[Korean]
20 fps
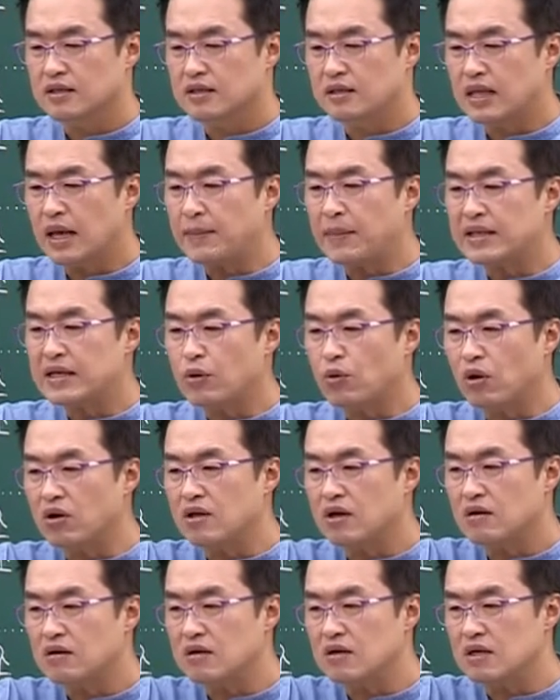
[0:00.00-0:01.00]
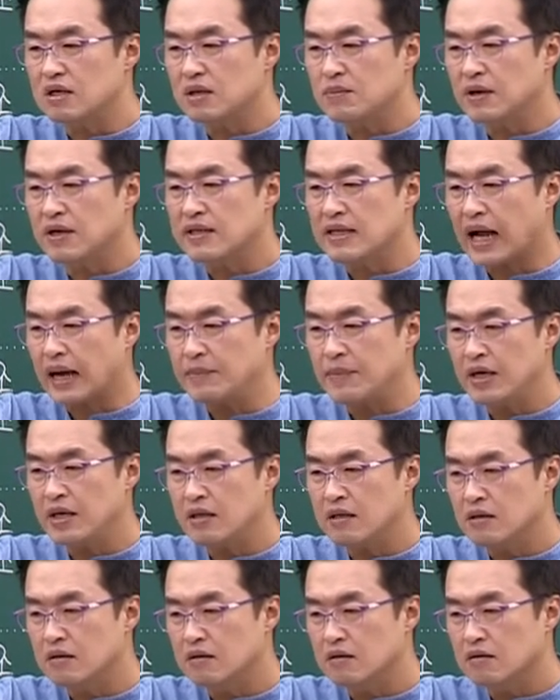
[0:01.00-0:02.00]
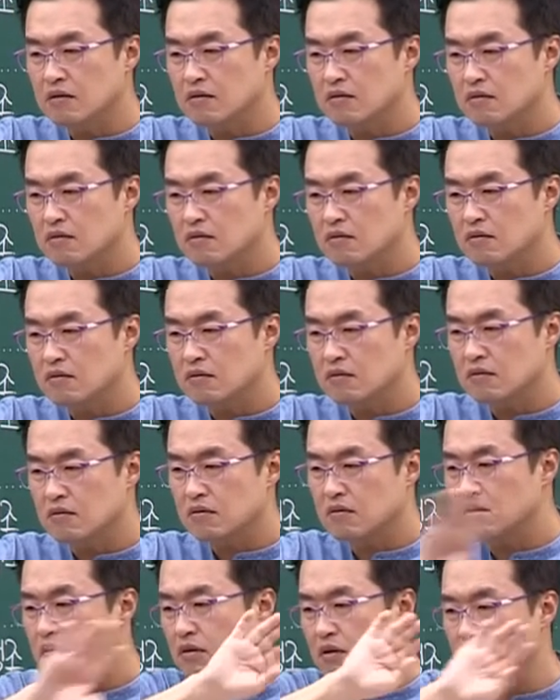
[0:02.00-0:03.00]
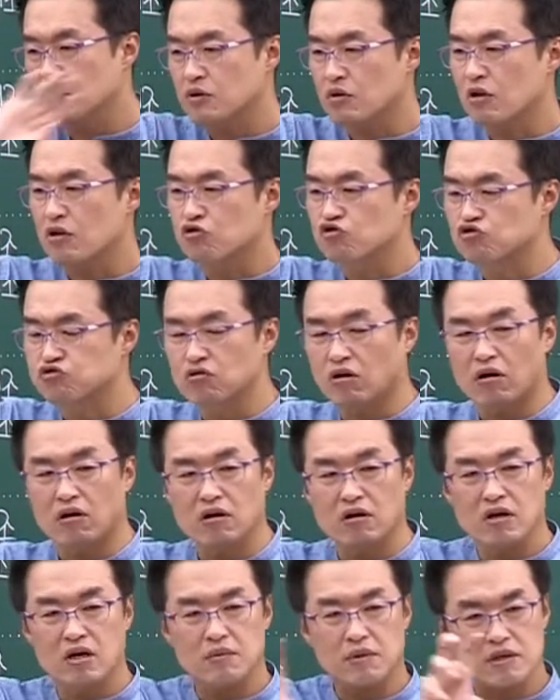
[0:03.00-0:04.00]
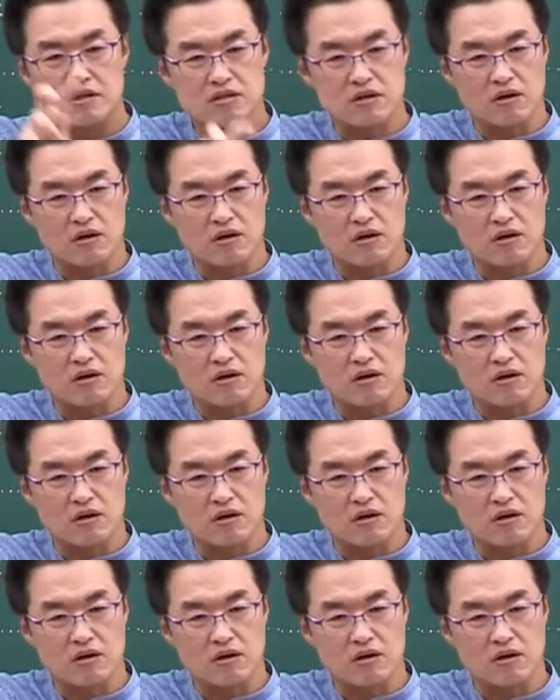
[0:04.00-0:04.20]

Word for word: 때마다 권력을 이번엔 남인, 이번엔 너 죽어, 이번엔